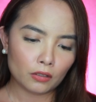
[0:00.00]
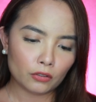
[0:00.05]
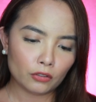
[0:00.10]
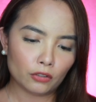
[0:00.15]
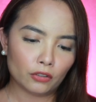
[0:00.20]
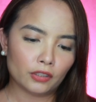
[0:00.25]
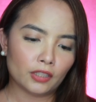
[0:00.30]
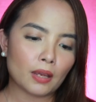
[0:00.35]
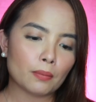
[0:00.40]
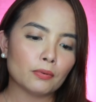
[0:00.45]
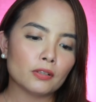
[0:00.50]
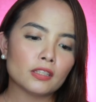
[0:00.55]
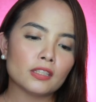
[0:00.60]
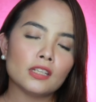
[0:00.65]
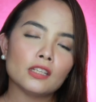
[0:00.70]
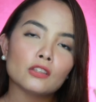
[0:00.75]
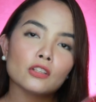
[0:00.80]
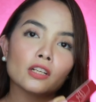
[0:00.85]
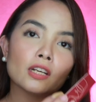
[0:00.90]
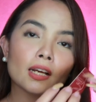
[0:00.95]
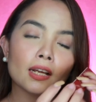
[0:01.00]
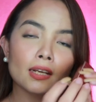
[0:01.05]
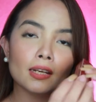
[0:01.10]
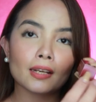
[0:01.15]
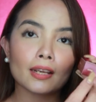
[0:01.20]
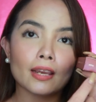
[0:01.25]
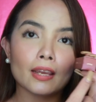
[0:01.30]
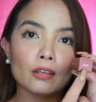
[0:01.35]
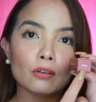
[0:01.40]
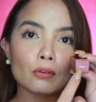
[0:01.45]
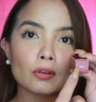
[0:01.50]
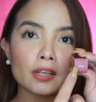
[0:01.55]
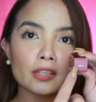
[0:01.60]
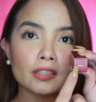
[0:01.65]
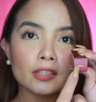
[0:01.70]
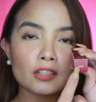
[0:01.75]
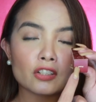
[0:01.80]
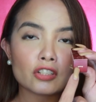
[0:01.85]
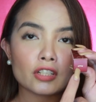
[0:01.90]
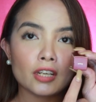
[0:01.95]
Yun. Tapos, dito nakalagay yung
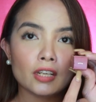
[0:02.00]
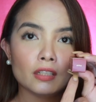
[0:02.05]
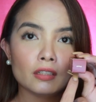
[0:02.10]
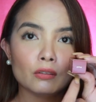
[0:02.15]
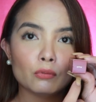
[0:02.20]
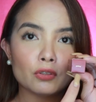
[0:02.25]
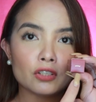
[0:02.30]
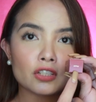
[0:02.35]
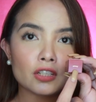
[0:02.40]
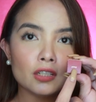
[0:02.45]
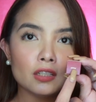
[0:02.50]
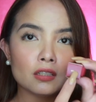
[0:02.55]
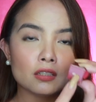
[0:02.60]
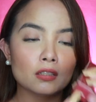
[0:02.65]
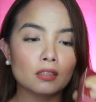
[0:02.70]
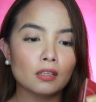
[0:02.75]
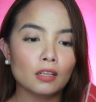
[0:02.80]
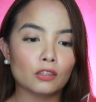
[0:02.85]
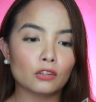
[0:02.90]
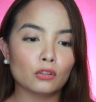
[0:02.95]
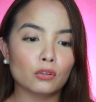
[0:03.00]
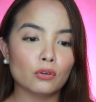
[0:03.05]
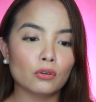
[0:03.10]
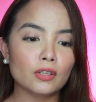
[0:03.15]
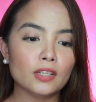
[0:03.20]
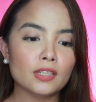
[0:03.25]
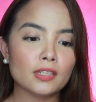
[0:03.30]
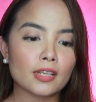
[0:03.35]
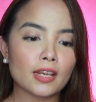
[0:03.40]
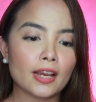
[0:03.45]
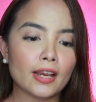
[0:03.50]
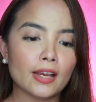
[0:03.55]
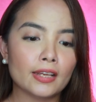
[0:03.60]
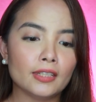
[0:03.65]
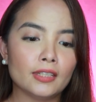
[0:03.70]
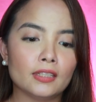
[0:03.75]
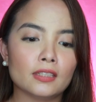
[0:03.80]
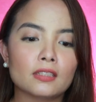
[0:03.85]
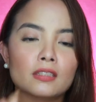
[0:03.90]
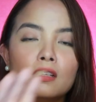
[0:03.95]
kanyang shade, which is, itong
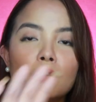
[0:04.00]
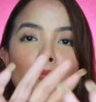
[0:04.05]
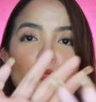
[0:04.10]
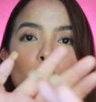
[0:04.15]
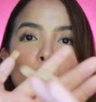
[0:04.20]
isa is The